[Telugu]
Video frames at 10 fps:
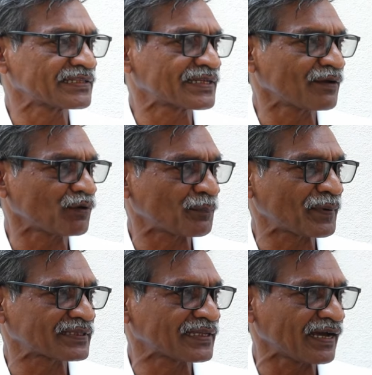అంటే ఒక
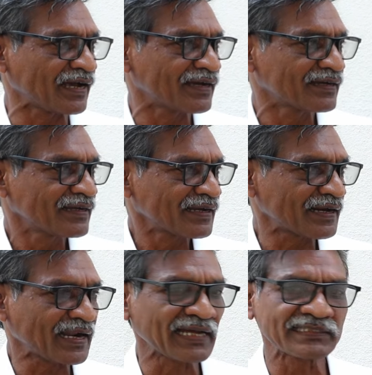పెద్ద
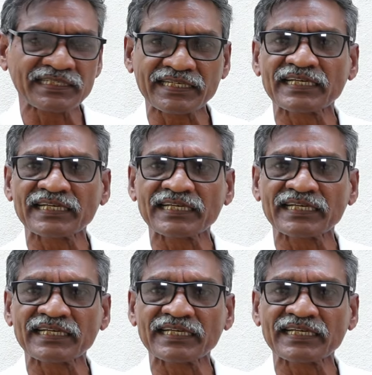రాజకీయ